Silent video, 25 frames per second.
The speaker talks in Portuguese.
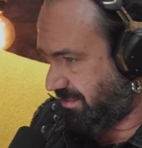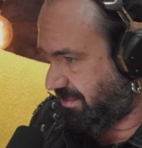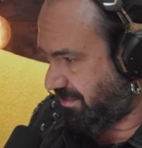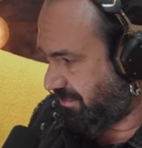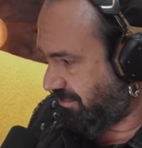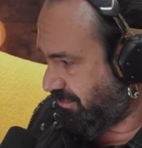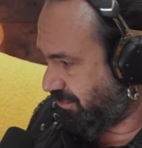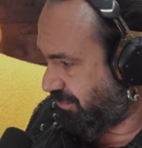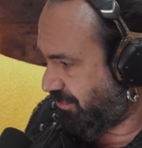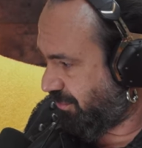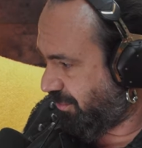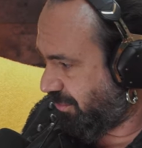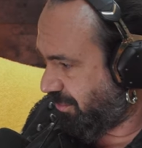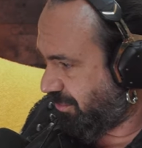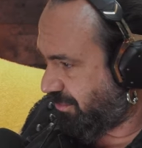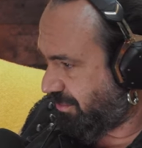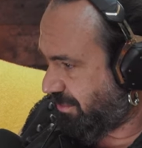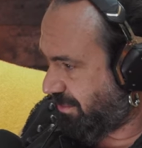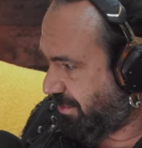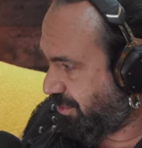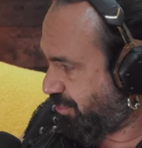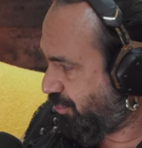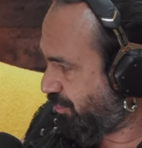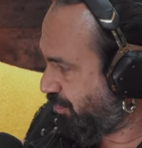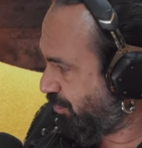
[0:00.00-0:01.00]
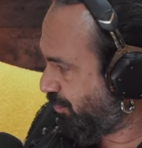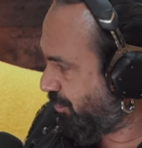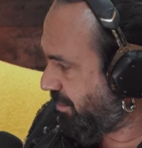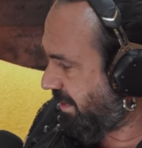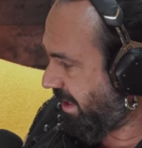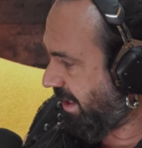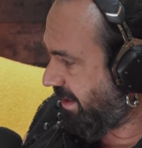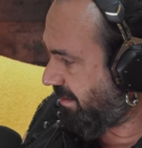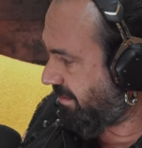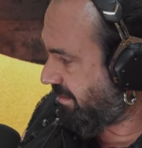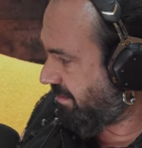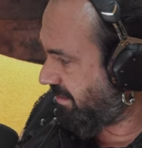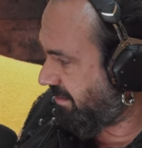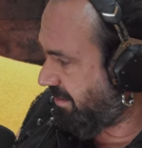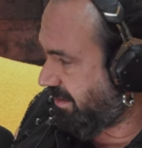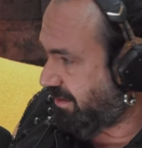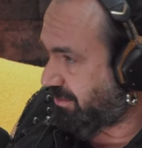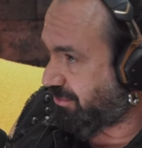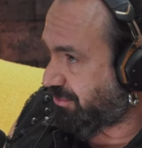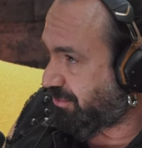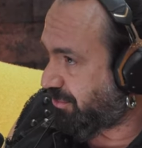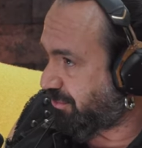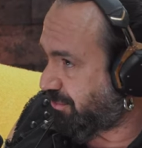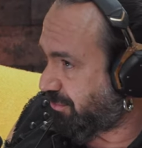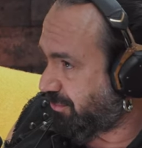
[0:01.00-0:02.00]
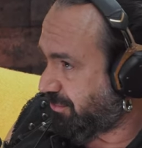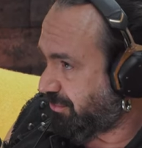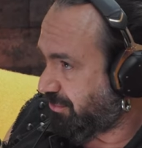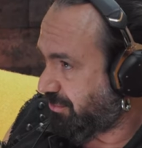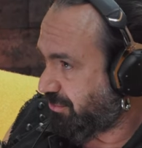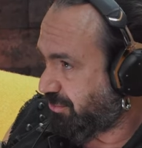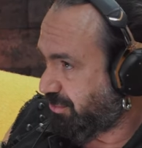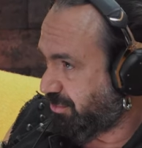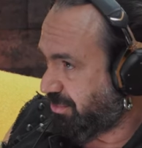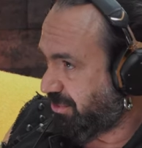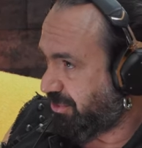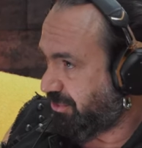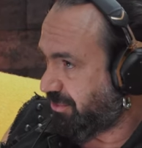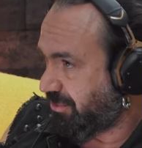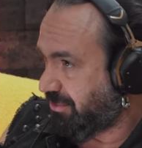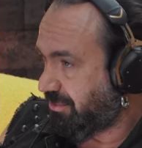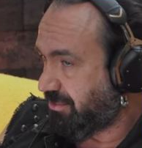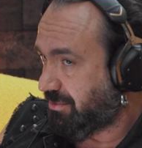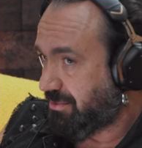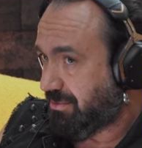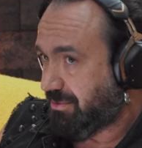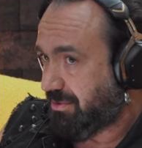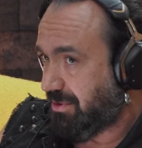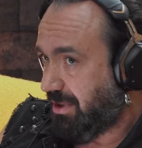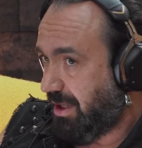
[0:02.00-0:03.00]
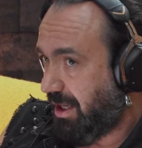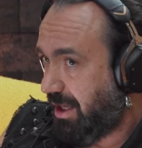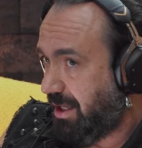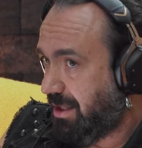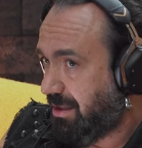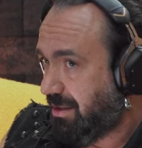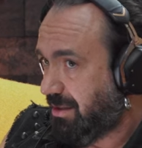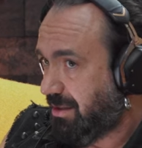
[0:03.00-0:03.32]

um fogo questionante dentro do, do Bruno, não é?